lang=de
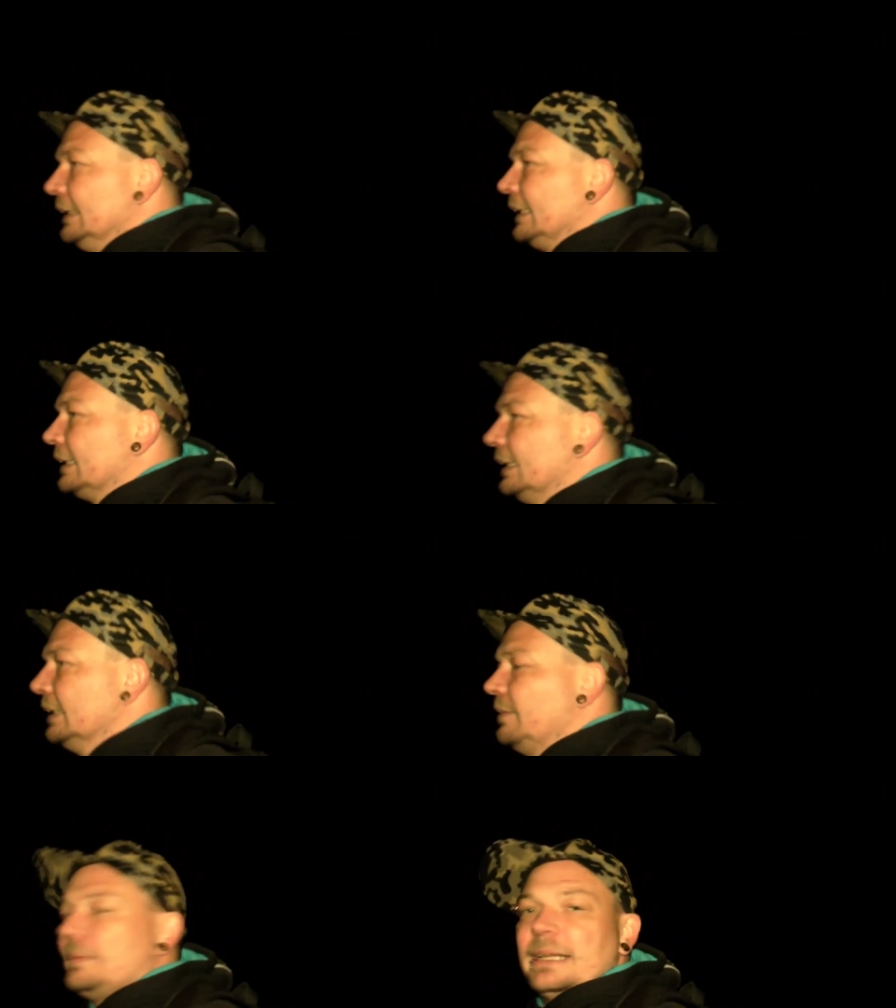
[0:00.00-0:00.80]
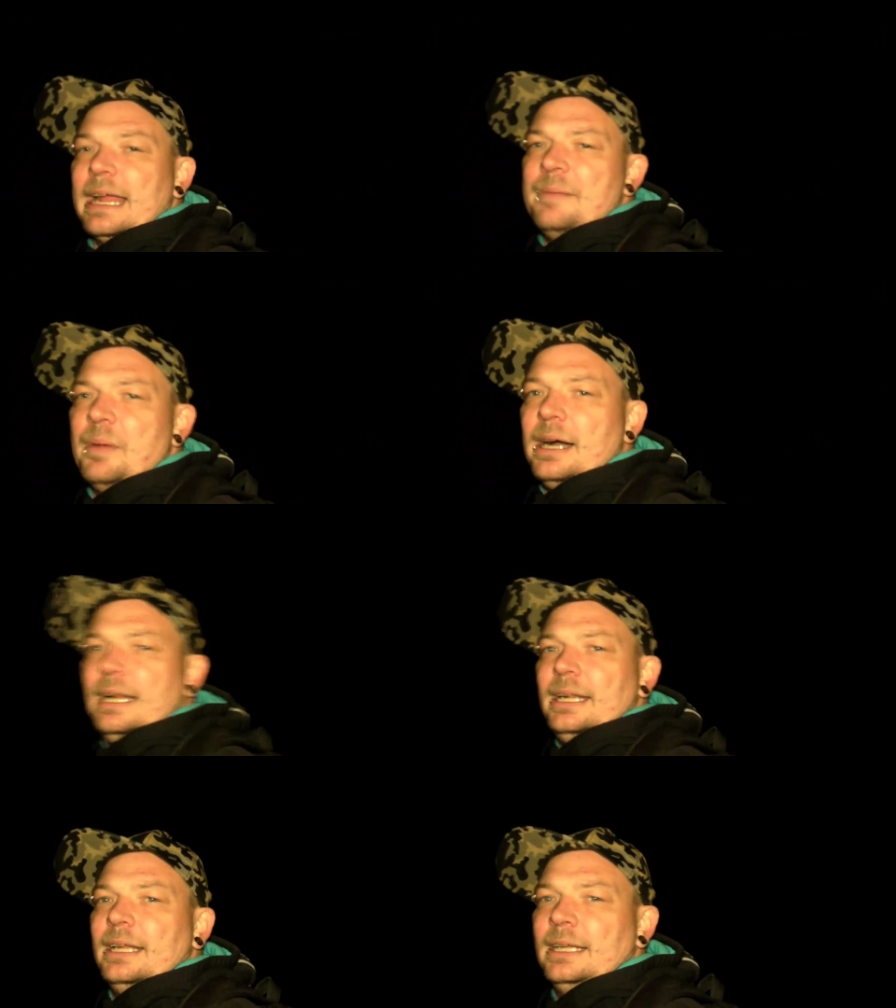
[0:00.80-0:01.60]
Das heißt, wir haben dann
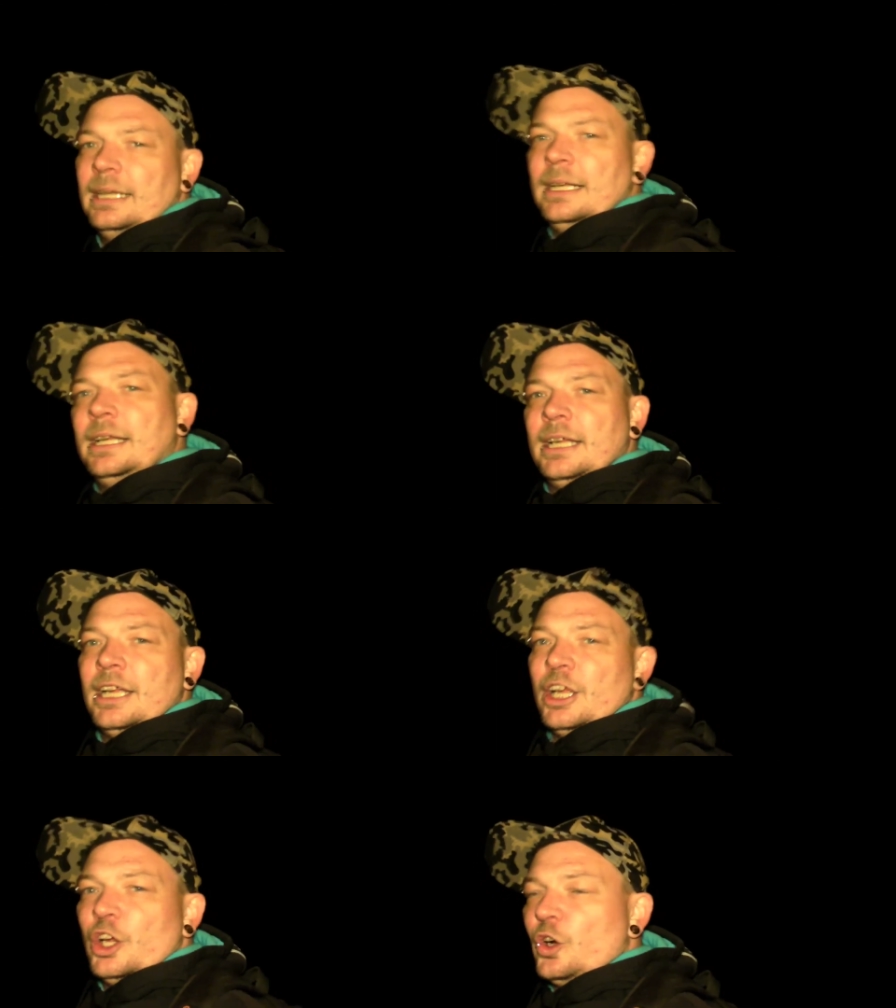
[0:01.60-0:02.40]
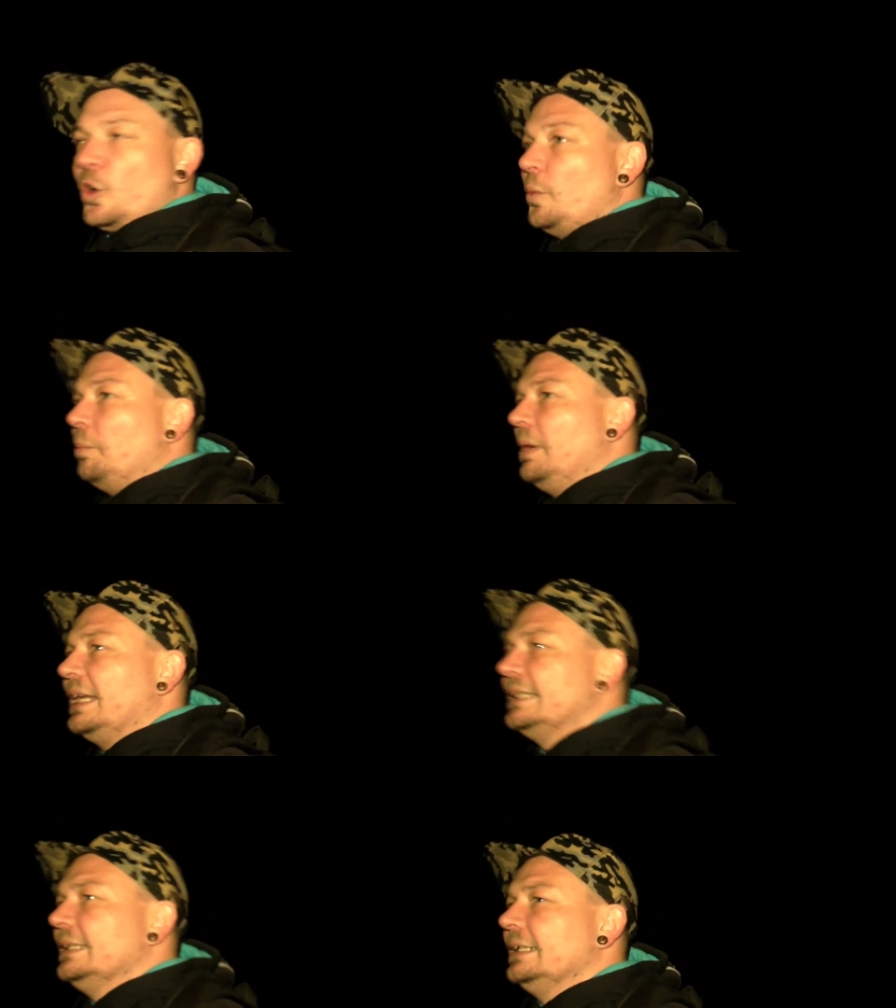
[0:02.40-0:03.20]
einmal
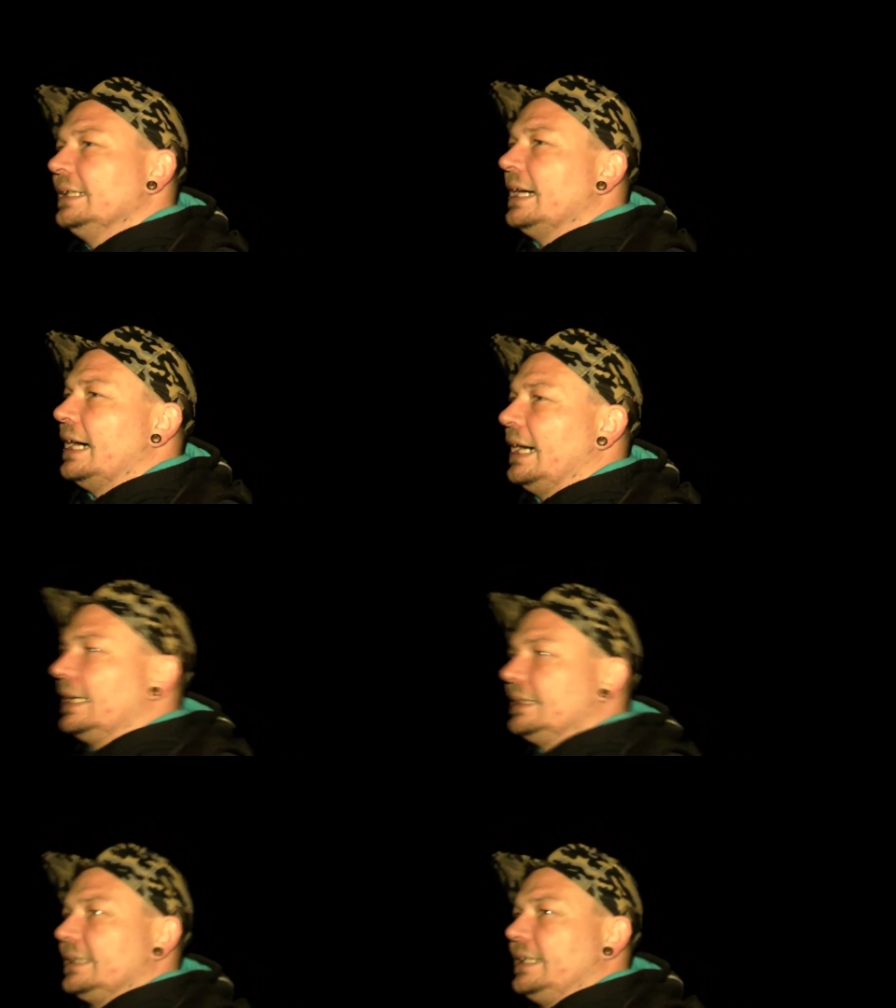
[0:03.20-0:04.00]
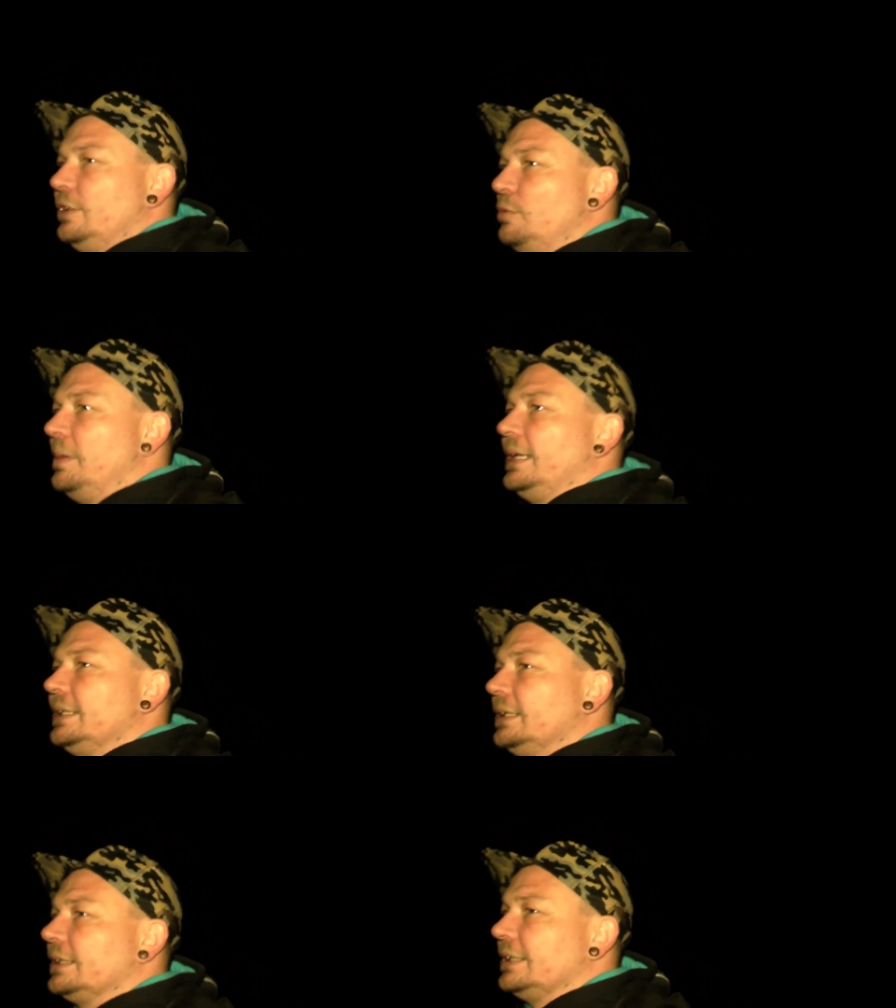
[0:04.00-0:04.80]
komplette 8
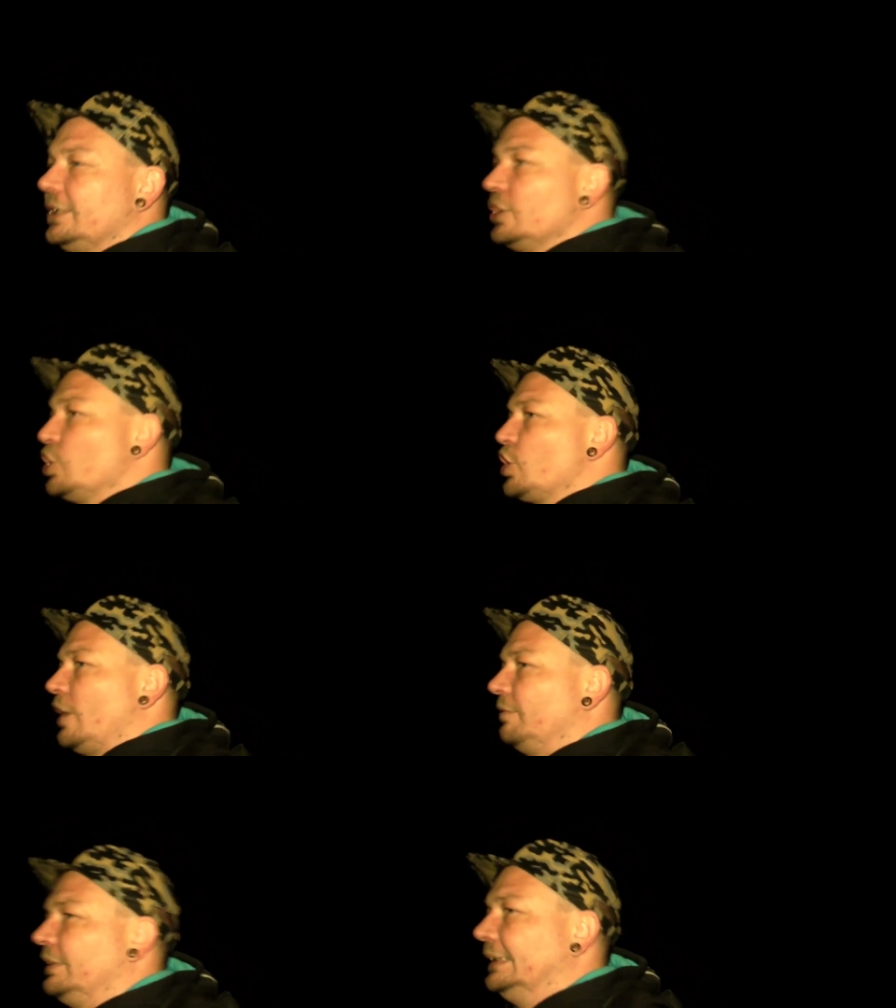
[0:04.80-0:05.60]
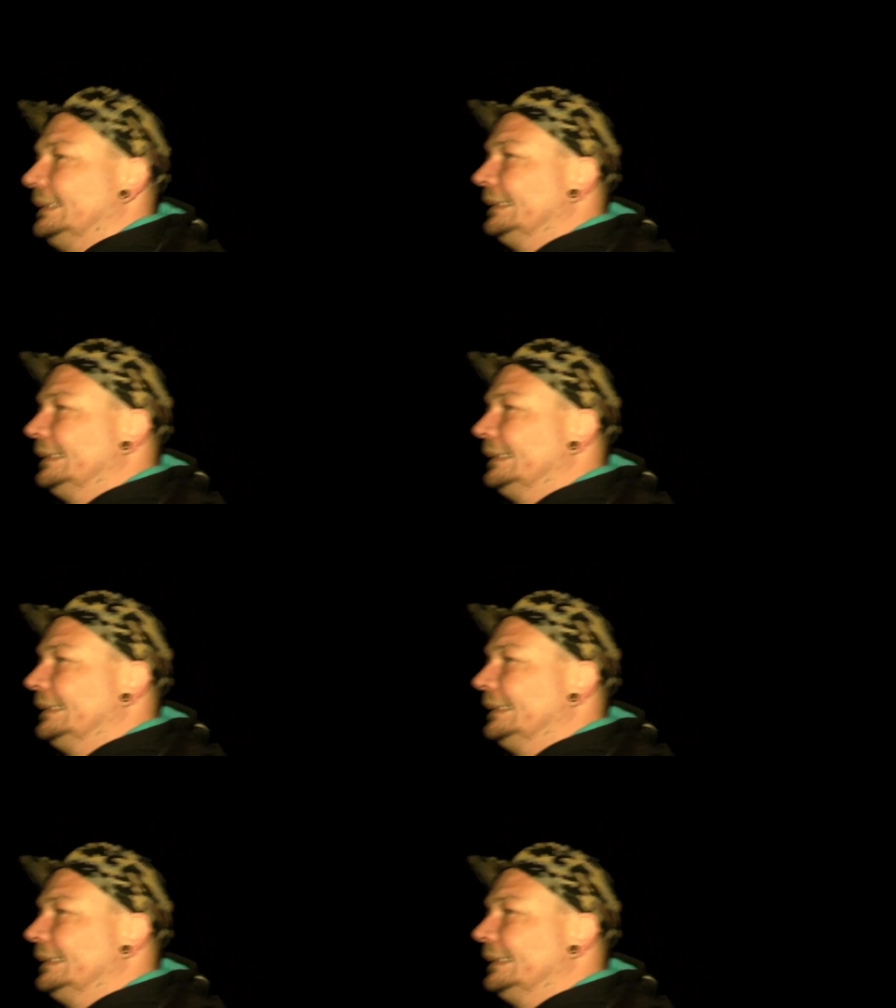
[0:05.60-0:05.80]
Kilometer geschafft.